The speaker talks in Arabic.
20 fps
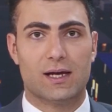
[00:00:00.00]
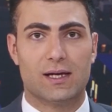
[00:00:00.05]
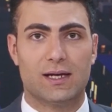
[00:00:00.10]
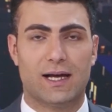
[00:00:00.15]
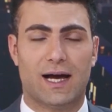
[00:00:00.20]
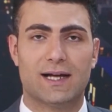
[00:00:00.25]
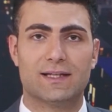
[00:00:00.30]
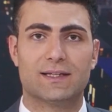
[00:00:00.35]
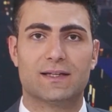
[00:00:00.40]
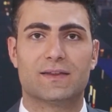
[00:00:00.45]

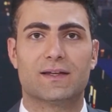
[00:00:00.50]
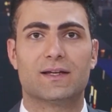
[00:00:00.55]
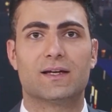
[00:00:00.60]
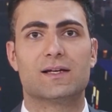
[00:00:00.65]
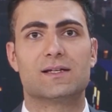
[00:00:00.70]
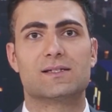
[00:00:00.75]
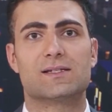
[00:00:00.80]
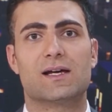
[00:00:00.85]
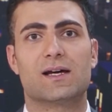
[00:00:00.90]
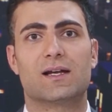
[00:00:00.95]

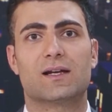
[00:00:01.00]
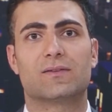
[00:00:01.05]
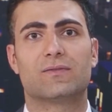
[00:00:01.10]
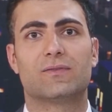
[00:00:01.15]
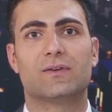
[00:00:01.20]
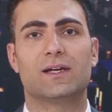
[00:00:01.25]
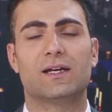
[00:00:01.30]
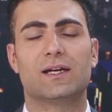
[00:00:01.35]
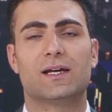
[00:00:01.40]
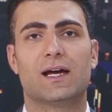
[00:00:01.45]
الحادثه صارت
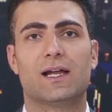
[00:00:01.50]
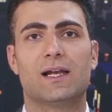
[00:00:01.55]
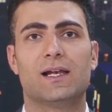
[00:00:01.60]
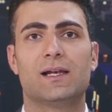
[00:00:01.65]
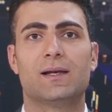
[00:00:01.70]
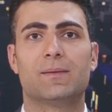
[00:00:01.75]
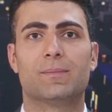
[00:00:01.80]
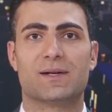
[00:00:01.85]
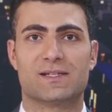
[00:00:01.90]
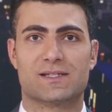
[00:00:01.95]
في
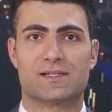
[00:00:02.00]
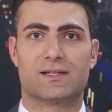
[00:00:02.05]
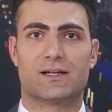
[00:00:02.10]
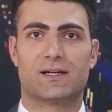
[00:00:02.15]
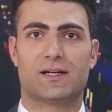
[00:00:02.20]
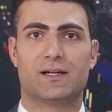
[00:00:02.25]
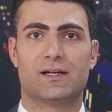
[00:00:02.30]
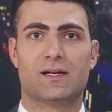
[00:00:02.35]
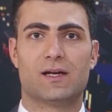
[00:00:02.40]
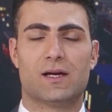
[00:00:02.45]

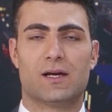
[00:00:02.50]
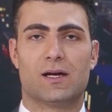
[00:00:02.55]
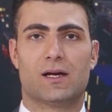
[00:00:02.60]
البصره